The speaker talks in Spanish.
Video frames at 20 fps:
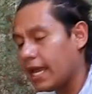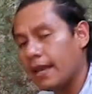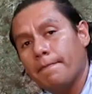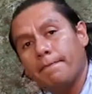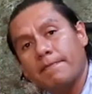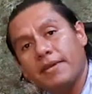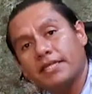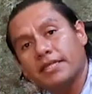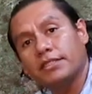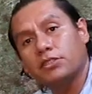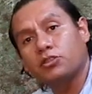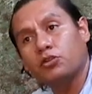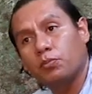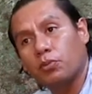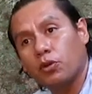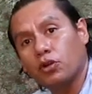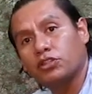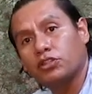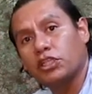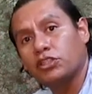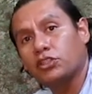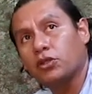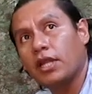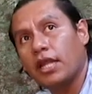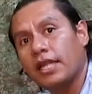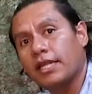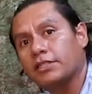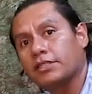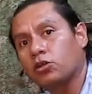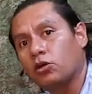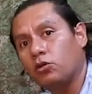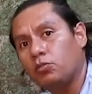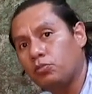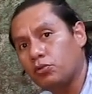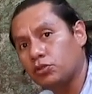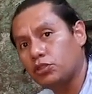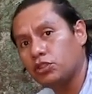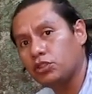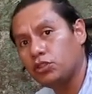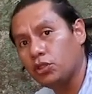a que empiece su proceso de
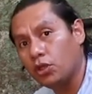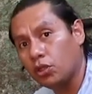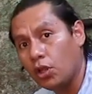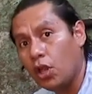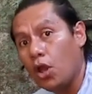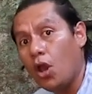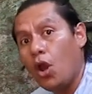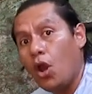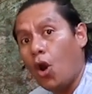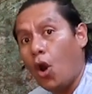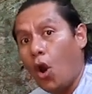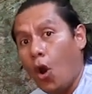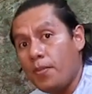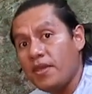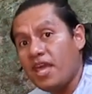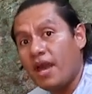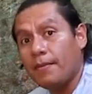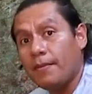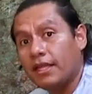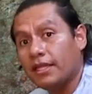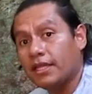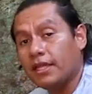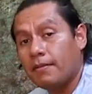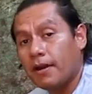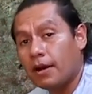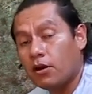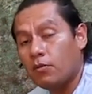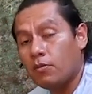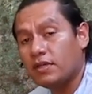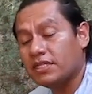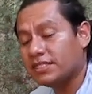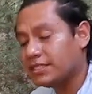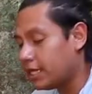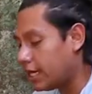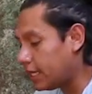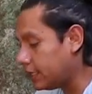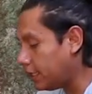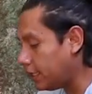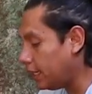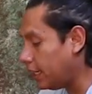descomposición obviamente va a
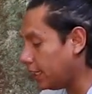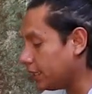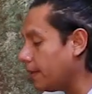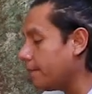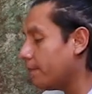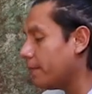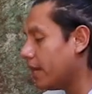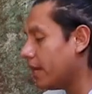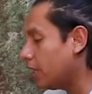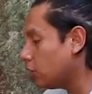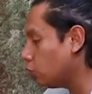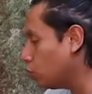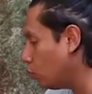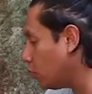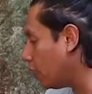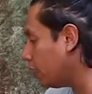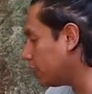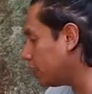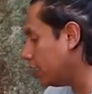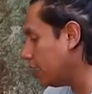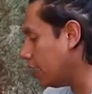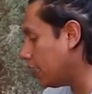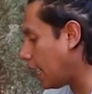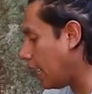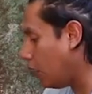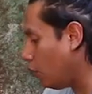comenzar a tener temperatura, a tener